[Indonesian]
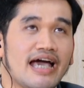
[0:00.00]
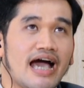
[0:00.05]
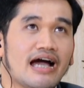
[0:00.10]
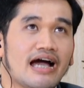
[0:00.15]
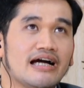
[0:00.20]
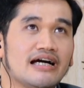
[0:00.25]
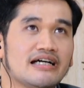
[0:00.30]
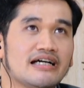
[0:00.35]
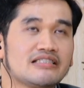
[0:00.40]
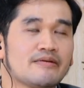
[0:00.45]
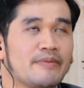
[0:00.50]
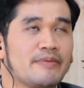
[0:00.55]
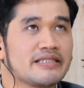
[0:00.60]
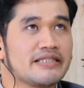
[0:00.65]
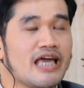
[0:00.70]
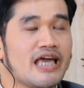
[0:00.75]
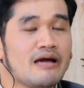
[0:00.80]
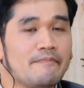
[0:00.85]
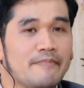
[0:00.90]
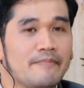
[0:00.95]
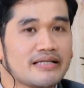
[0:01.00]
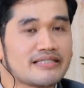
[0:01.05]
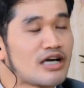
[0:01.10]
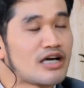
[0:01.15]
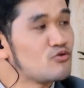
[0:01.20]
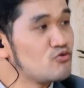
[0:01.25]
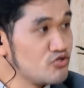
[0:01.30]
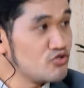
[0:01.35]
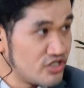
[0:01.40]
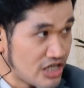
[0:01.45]
E, seperti apa
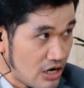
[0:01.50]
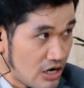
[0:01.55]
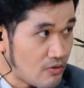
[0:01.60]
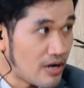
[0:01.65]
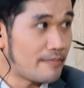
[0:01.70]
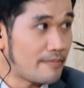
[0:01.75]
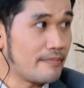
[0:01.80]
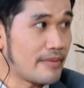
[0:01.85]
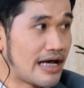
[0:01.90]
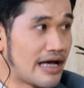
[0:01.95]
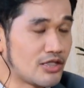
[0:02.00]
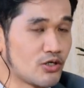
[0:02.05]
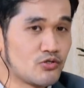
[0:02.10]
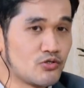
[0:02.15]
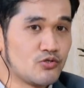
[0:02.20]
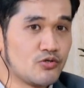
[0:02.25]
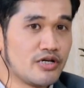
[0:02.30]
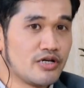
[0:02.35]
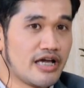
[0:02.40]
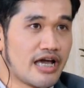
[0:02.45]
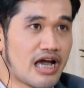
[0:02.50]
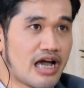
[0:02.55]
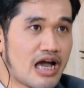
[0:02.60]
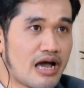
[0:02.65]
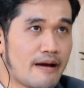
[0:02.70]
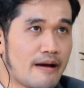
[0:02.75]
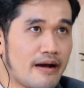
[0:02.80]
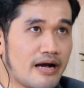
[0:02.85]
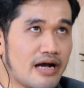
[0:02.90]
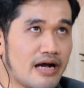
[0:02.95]
tanggung jawab atau
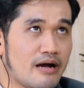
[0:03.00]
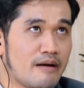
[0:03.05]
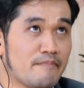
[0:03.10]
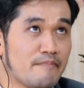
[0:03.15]
juga e,